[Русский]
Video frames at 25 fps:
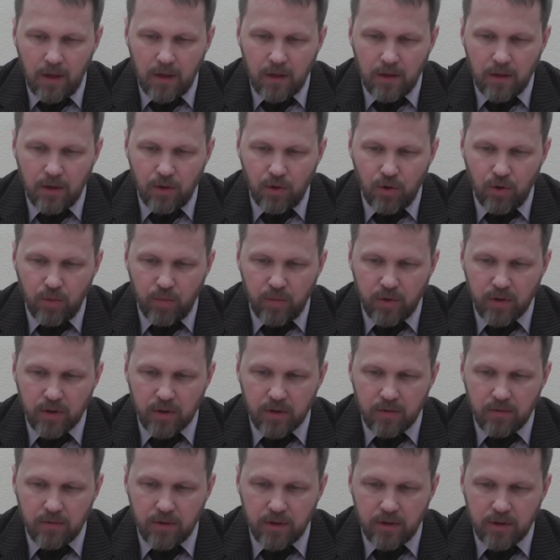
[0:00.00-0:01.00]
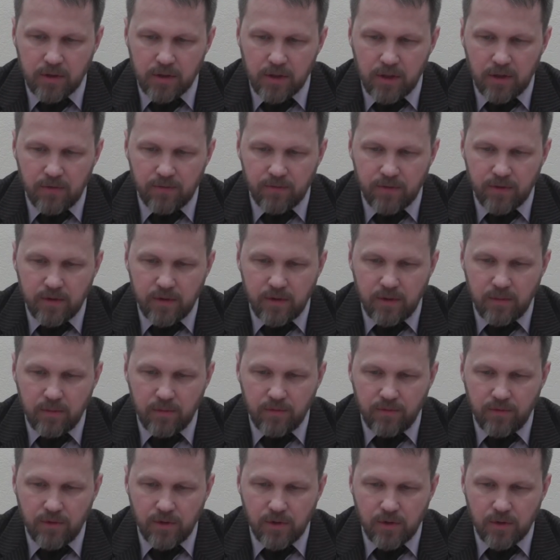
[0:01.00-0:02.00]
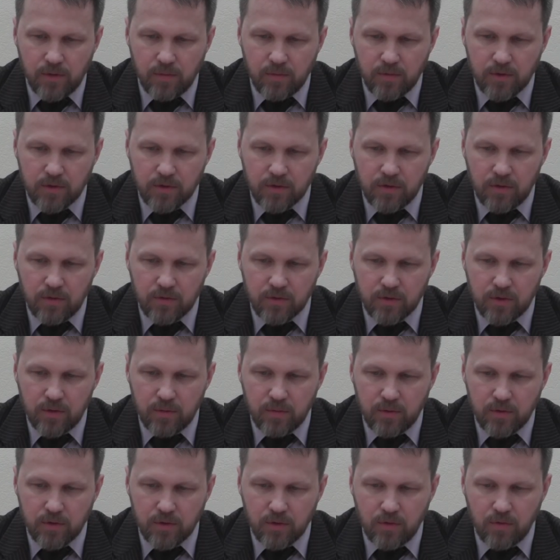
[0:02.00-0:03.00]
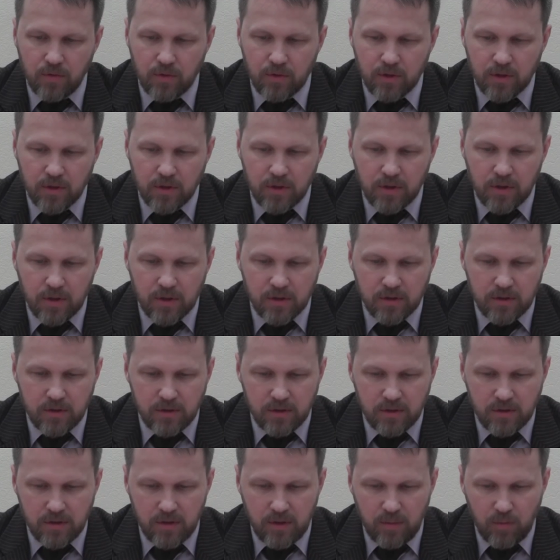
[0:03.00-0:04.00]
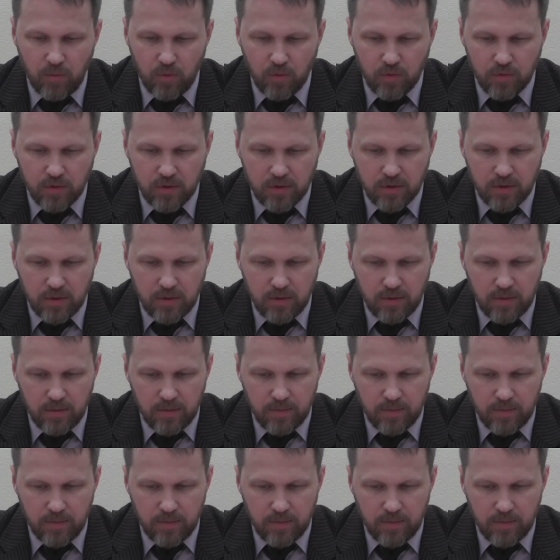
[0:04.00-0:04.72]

Еременко Владислав Вадимович, Московская область, город Краснознаменск.